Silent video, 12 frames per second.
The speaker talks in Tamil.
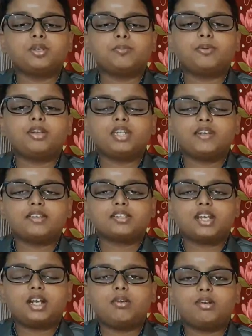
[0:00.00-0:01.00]
ஒரு போட்டி
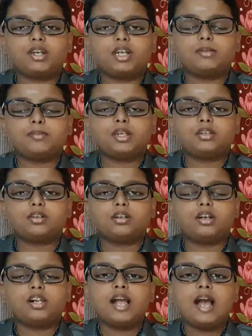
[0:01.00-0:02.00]
வச்சாங்க அவங்க ரெண்டு
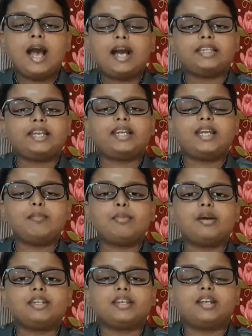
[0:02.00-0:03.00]
பேருக்கும் அது என்ன
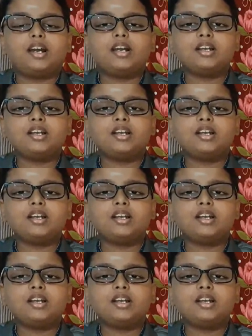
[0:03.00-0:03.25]
போட்டினா